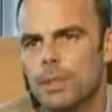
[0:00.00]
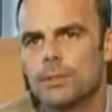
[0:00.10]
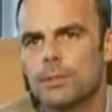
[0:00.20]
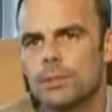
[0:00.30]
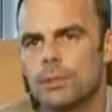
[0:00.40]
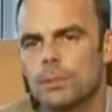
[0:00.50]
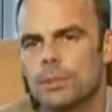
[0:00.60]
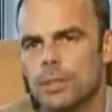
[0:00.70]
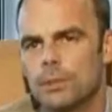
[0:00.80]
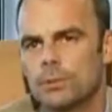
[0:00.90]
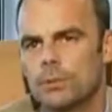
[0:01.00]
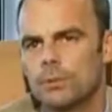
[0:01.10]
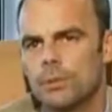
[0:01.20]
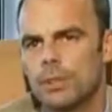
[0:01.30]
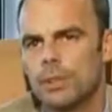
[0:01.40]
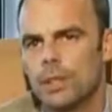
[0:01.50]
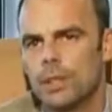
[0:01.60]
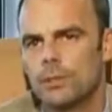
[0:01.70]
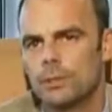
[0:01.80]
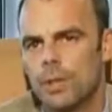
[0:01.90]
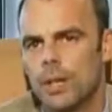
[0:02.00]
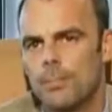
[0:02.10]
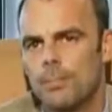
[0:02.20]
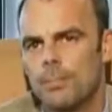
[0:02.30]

mehr als 90 Prozent Kundenzufriedenheit zu haben.